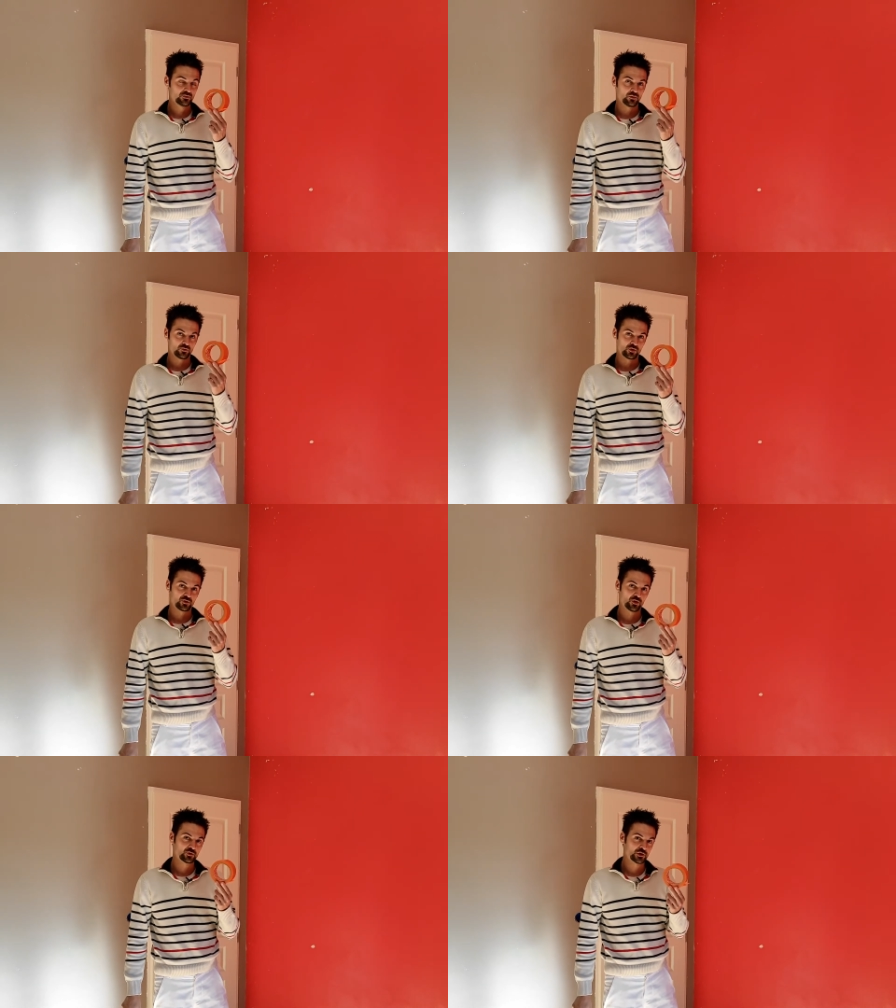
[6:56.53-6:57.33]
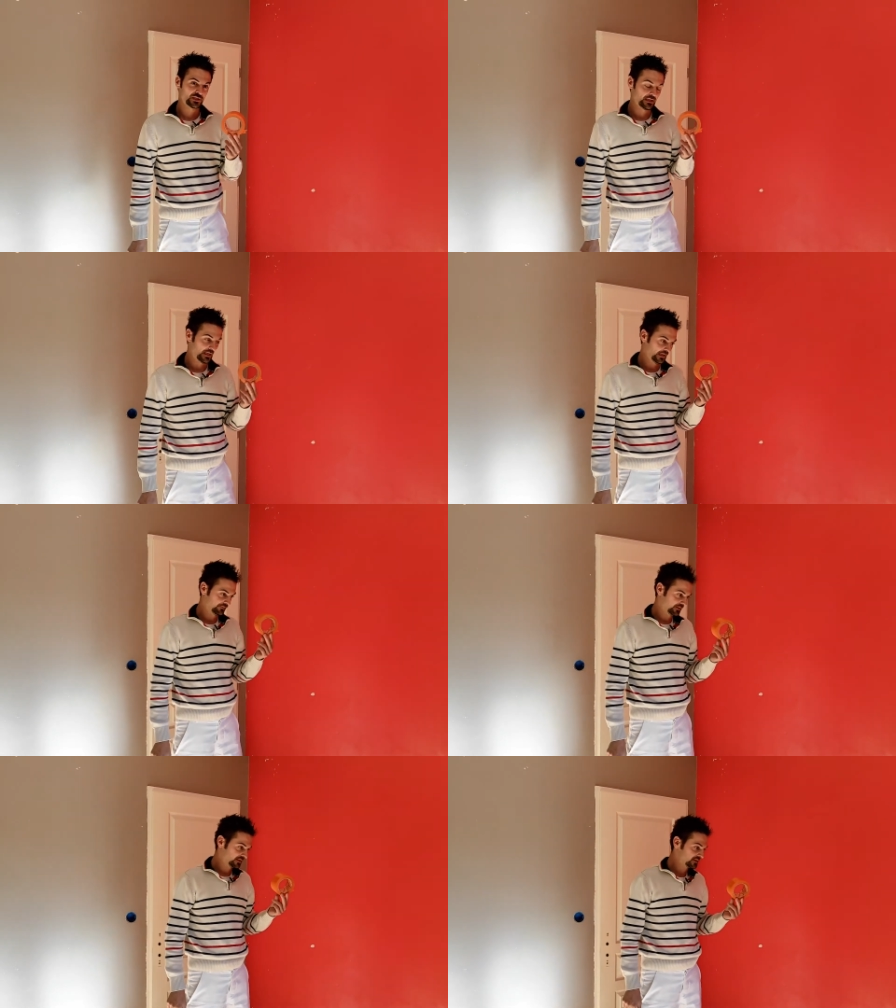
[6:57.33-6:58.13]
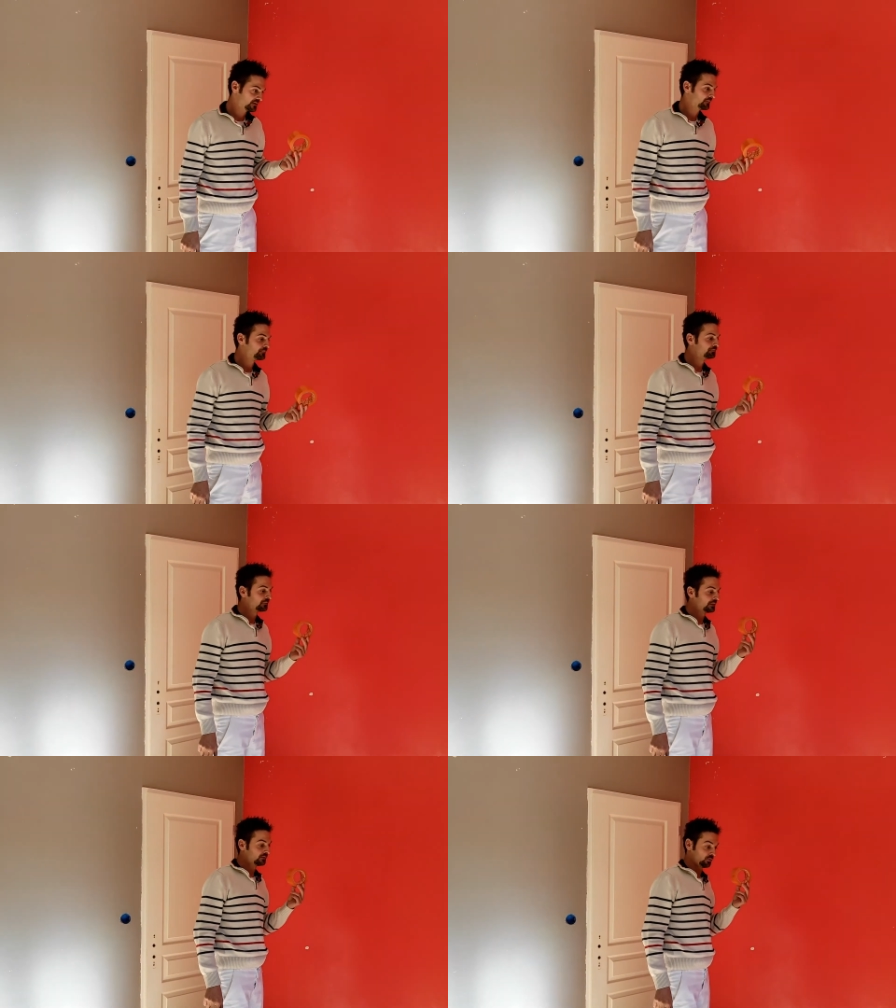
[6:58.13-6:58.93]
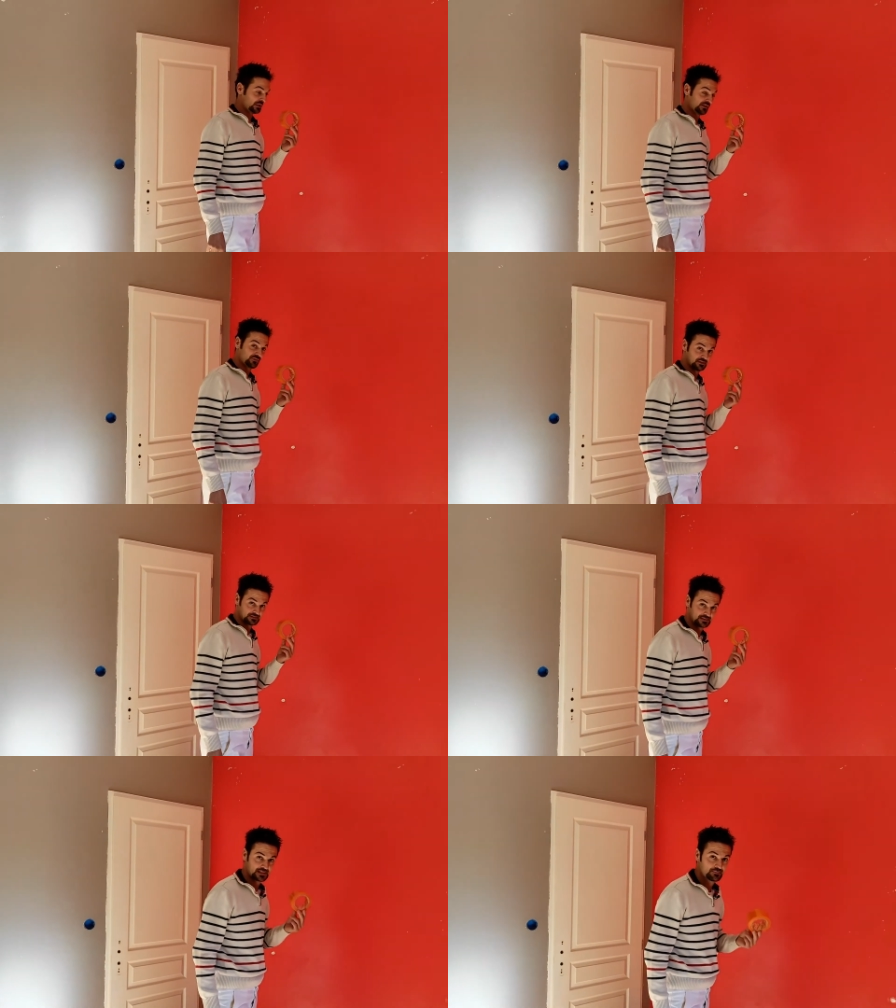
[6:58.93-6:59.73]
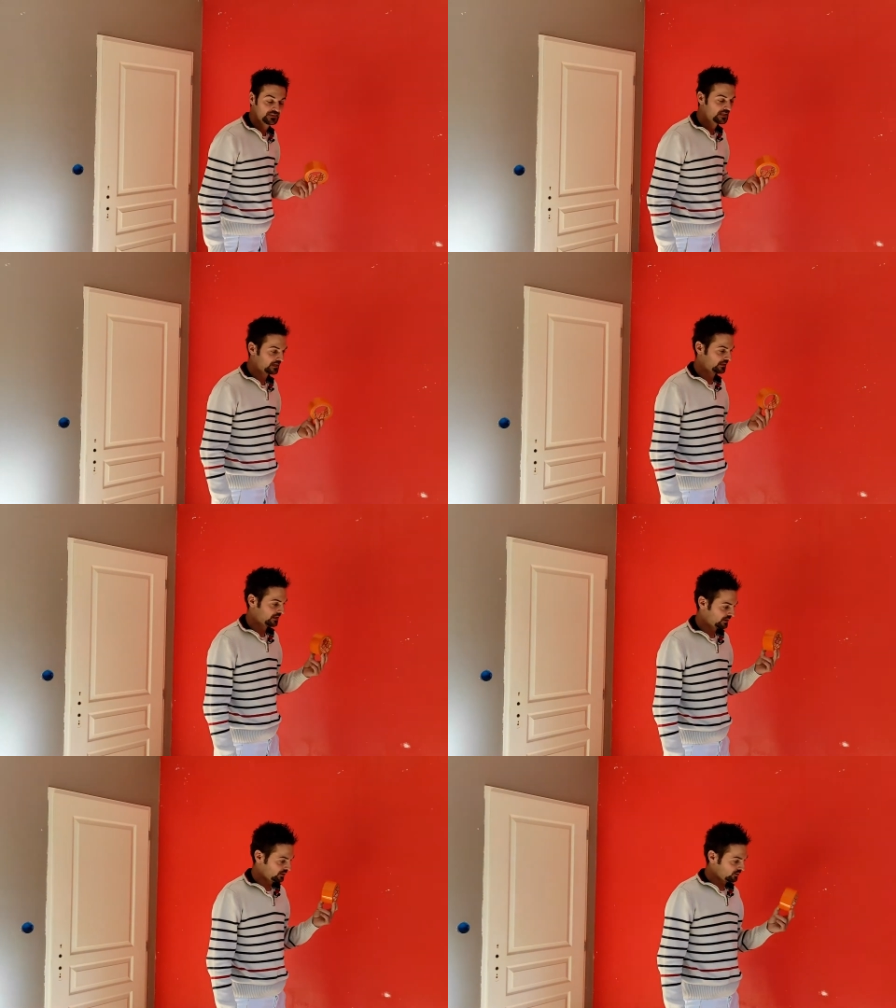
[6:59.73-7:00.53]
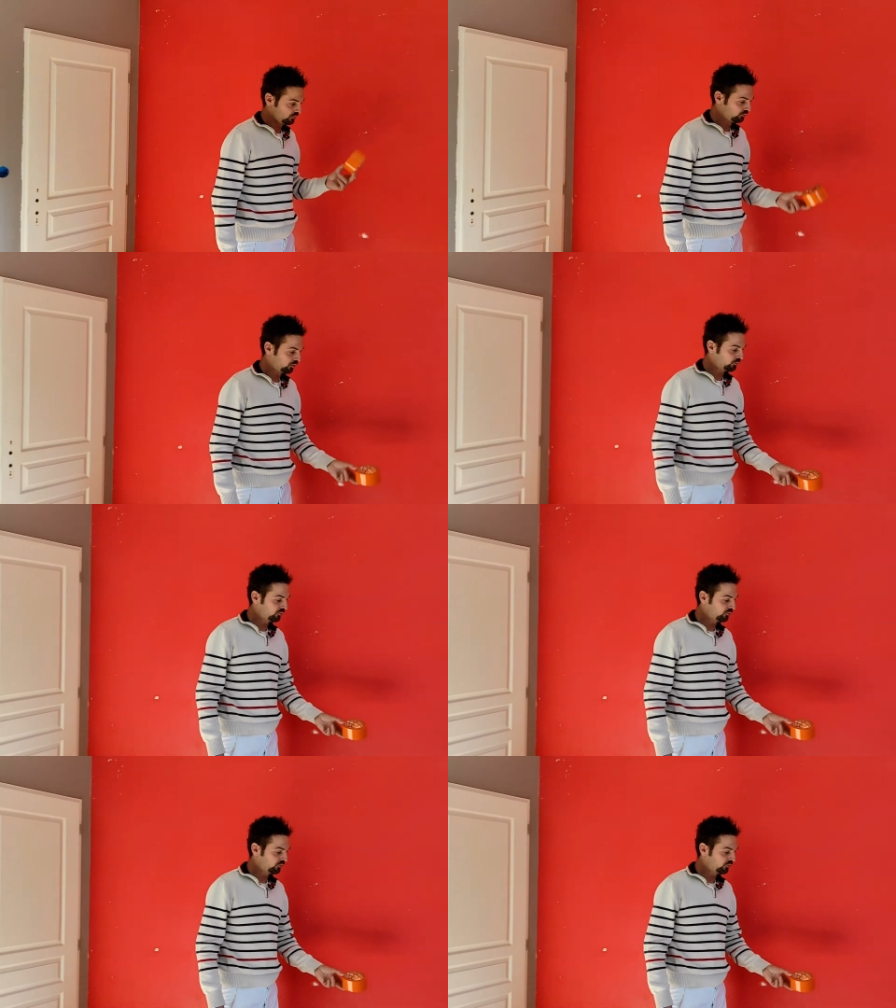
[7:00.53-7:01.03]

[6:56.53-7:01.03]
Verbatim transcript: donc le scotch de chez Avens, donc il fait très bien pour